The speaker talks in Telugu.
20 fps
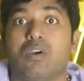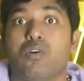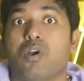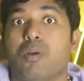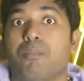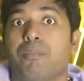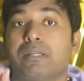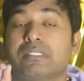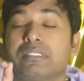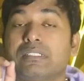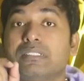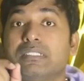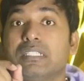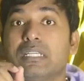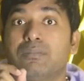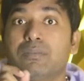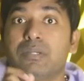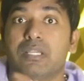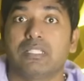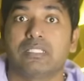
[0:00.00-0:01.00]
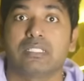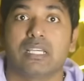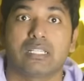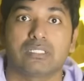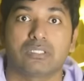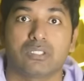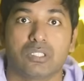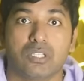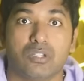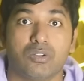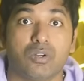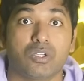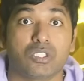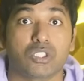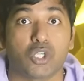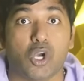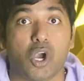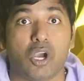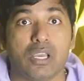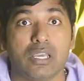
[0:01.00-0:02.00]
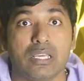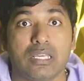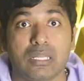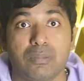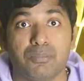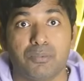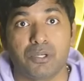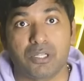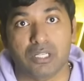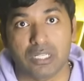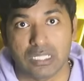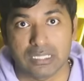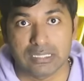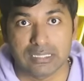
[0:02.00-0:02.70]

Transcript: ఒక పర్సన్ చనిపోయే ఛాన్స్ ఉందని ఒక షాకింగ్ రిపోర్ట్ రిలీజ్